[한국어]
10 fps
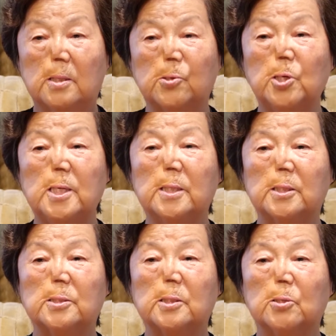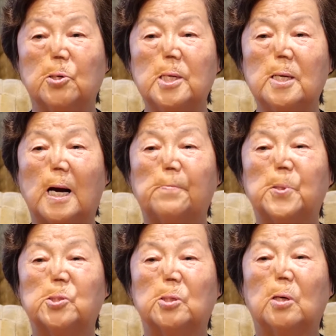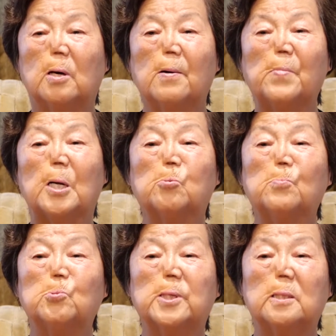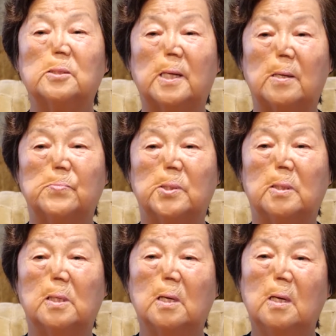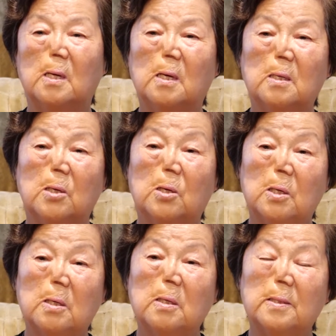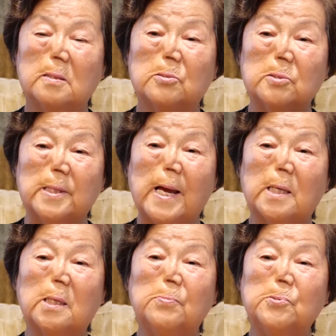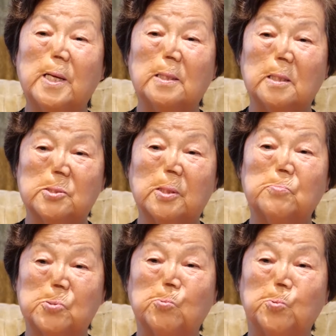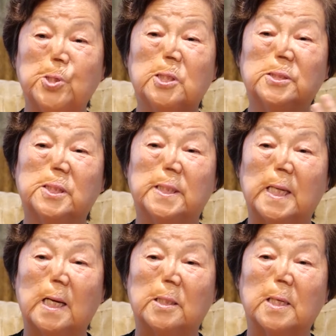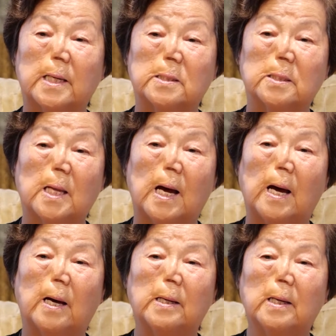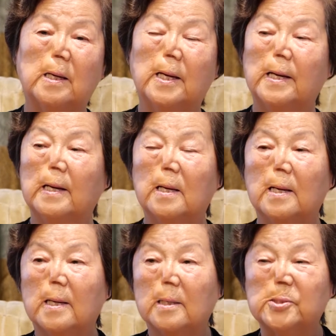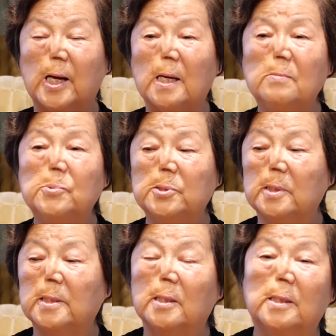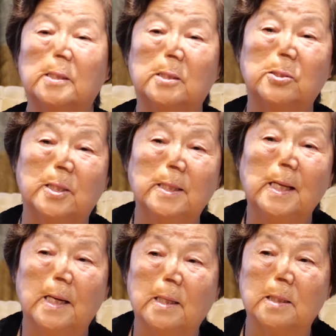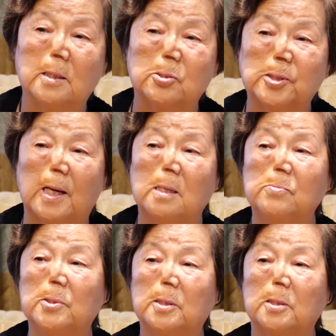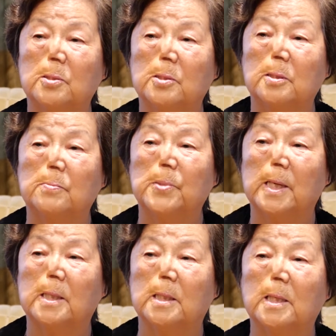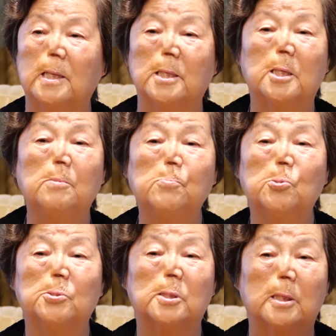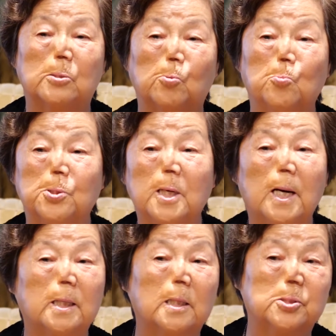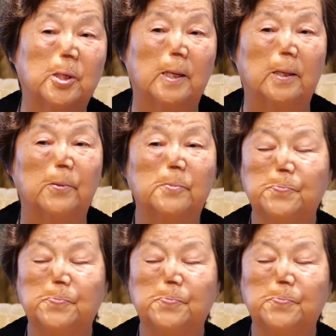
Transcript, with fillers: 권력 있는 권력 앞에서 말도 못하는 사람들 내 기분에는 참 구역질이 날 것 같다. 음. 사랑은 그 이나 그 사랑은 그, 그 뭐라 그럴까 이 근본은 다 동등한 거잖아요.